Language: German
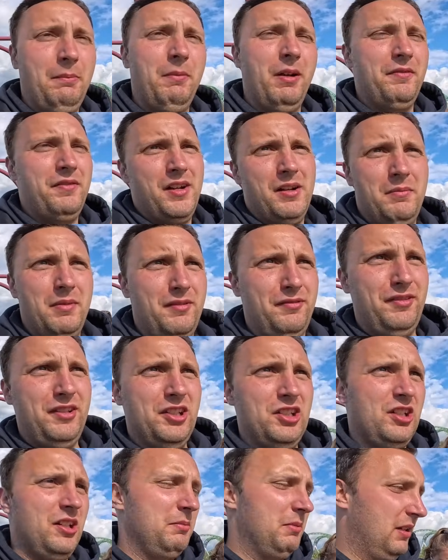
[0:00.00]
habe mal wieder mit
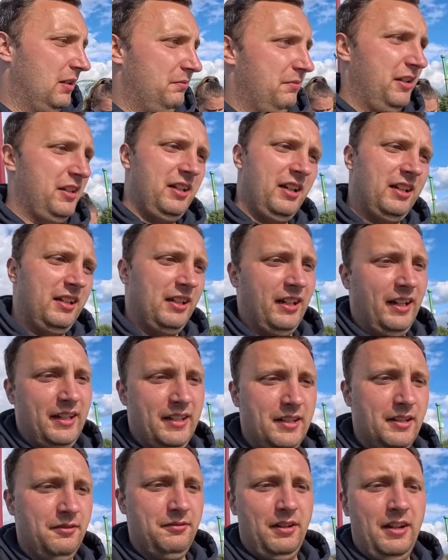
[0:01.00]
viel schlimmerem Wetter gerechnet,